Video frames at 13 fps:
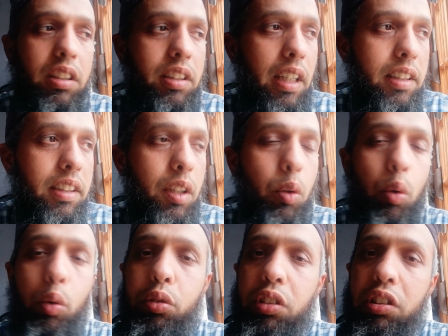zaten
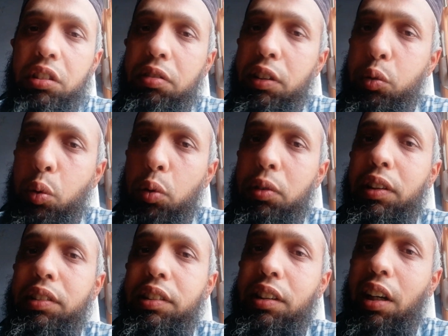öncesi ve
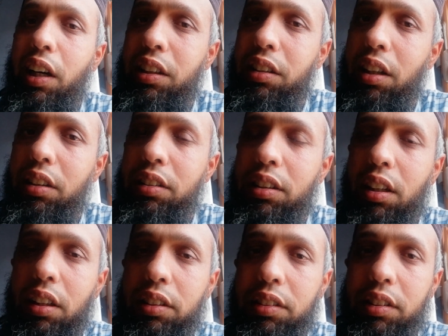sonrası kayıt altına
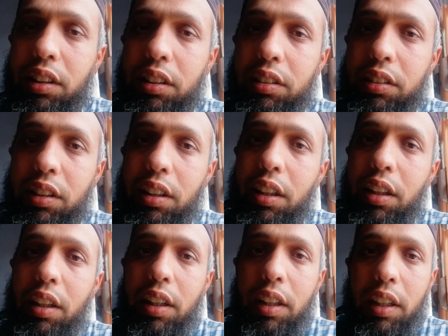alırsanız da
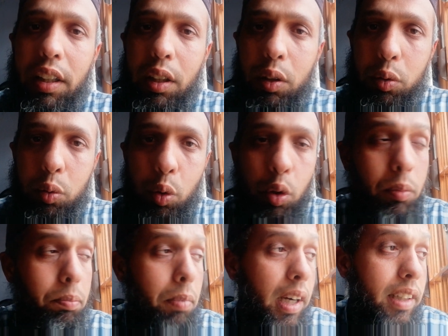
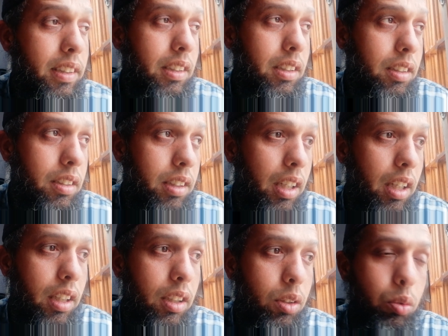dönüp baktığınızda
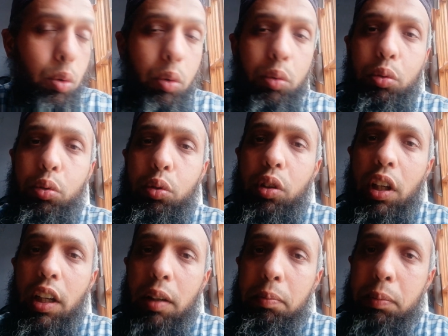sonucu
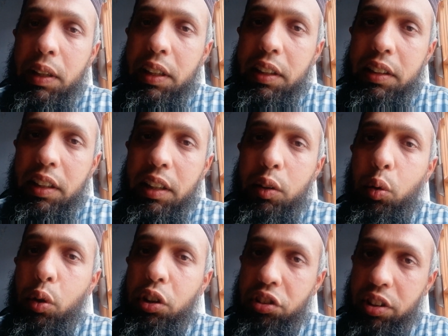hep birlikte
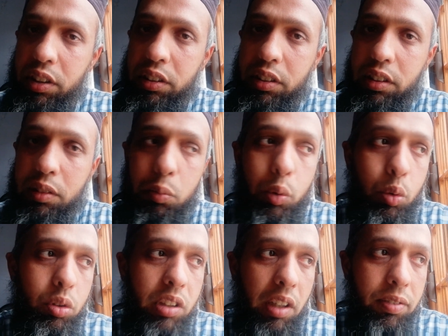göreceğiz.
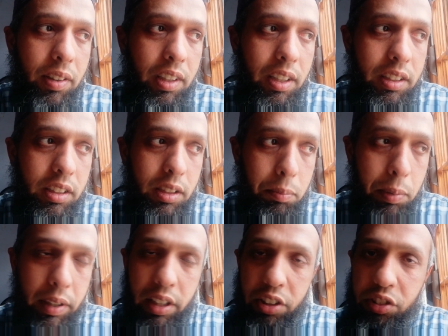Bunu sayfalarda da
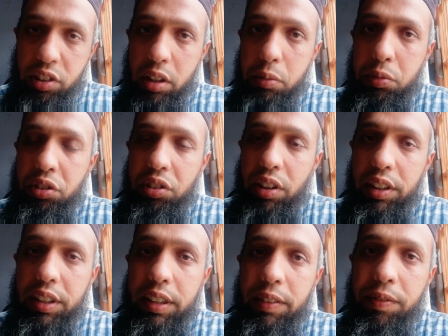paylaşalım
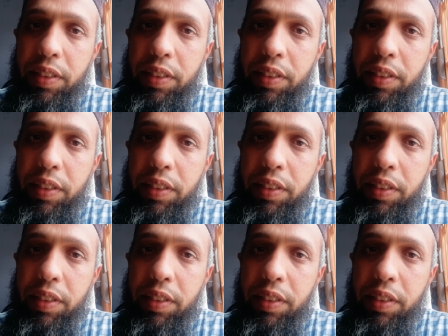inşallah.